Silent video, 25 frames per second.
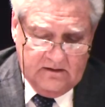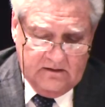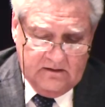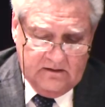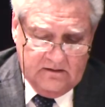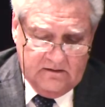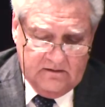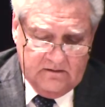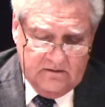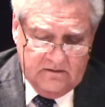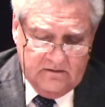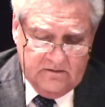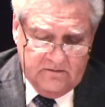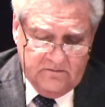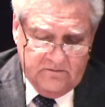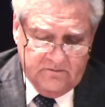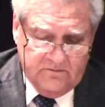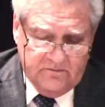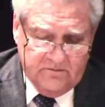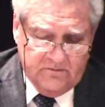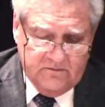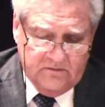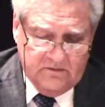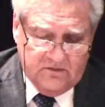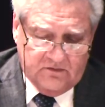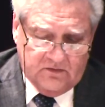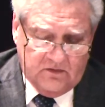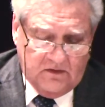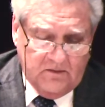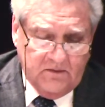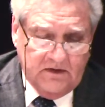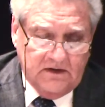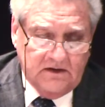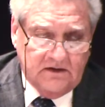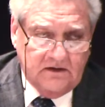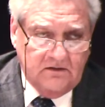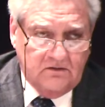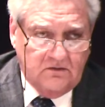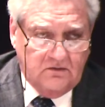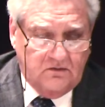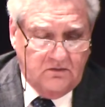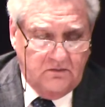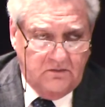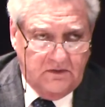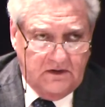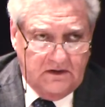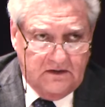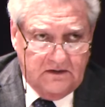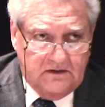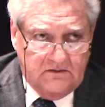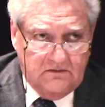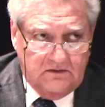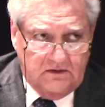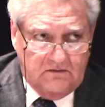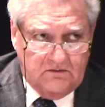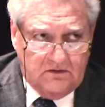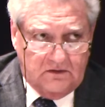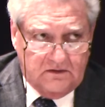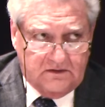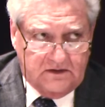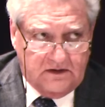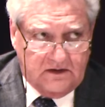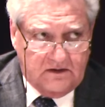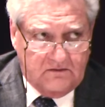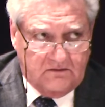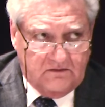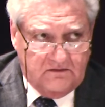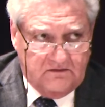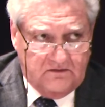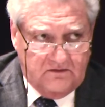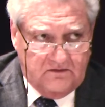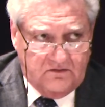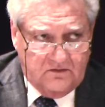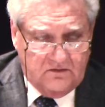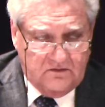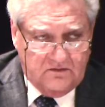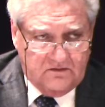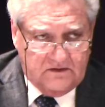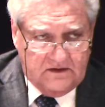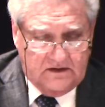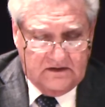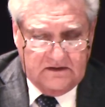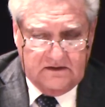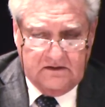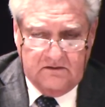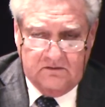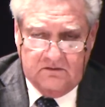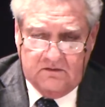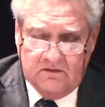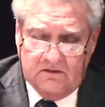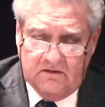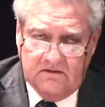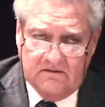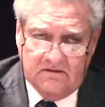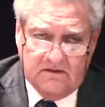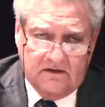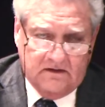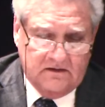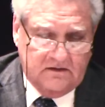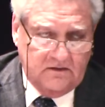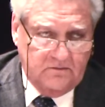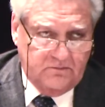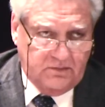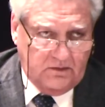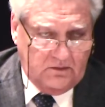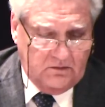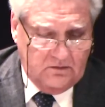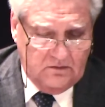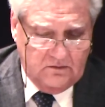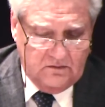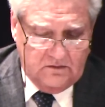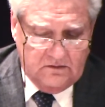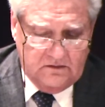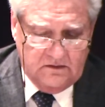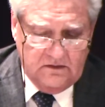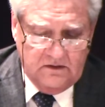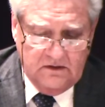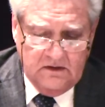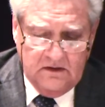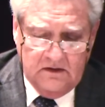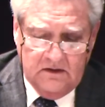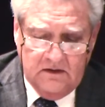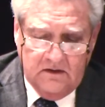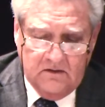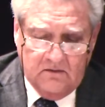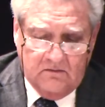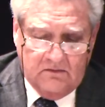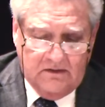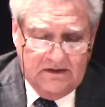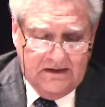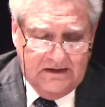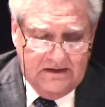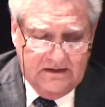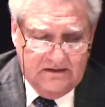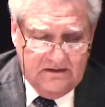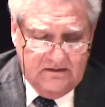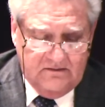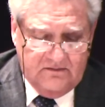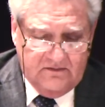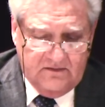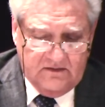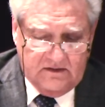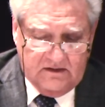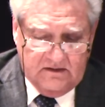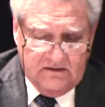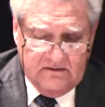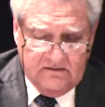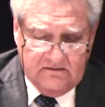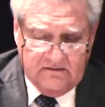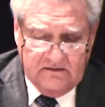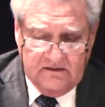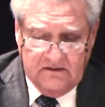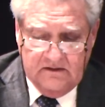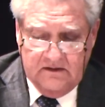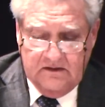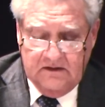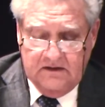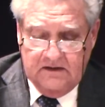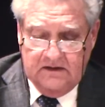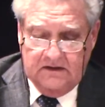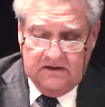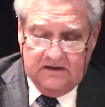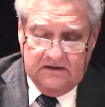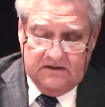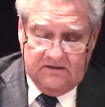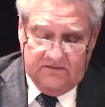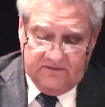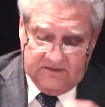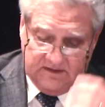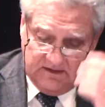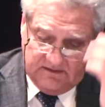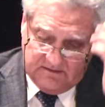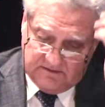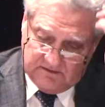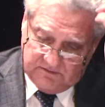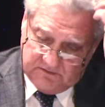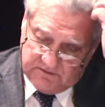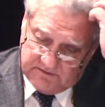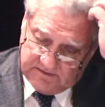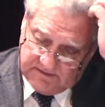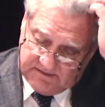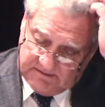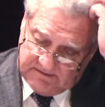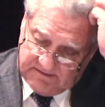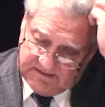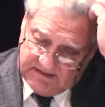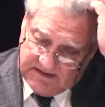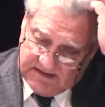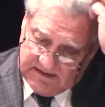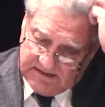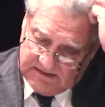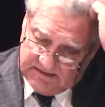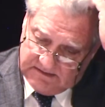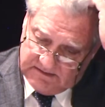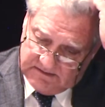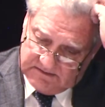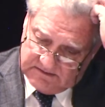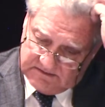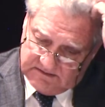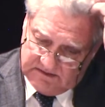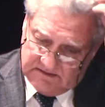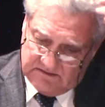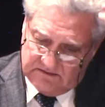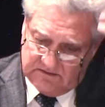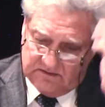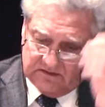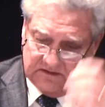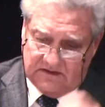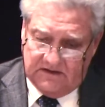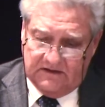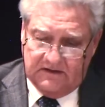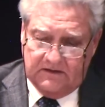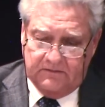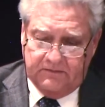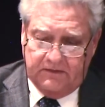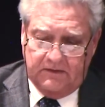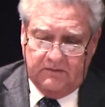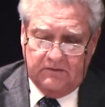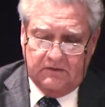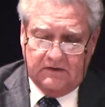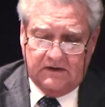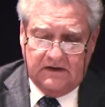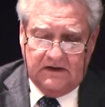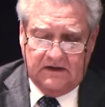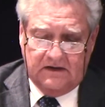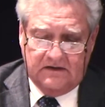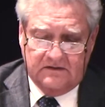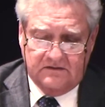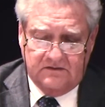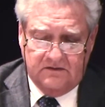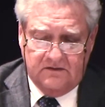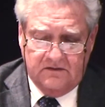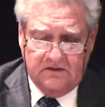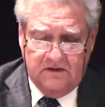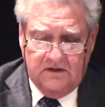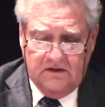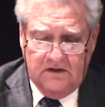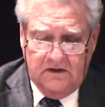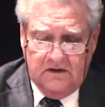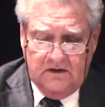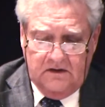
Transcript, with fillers: Ehm, solamente i documenti una volta che questi sono stati autorizzati e prodotti. Qual è la differenza? La differenza è sostanziale, nel senso che nel primo caso